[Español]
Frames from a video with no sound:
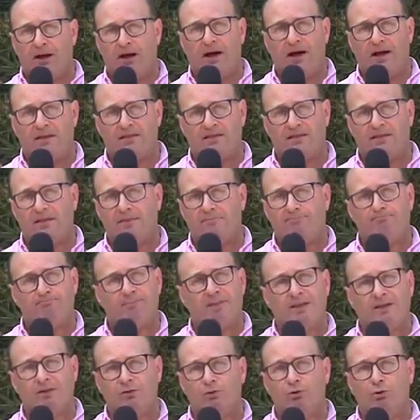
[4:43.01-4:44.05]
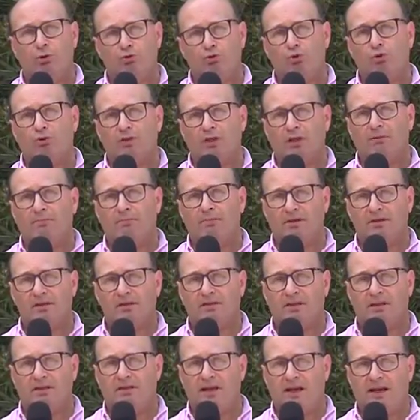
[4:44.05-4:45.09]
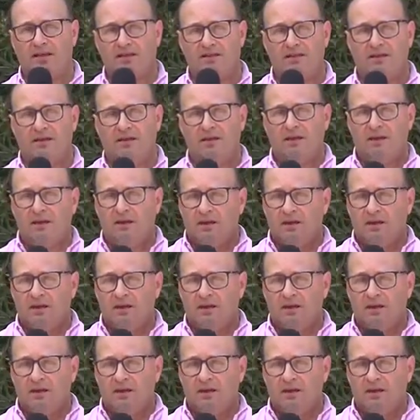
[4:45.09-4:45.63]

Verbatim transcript: hace dos o tres meses atrás.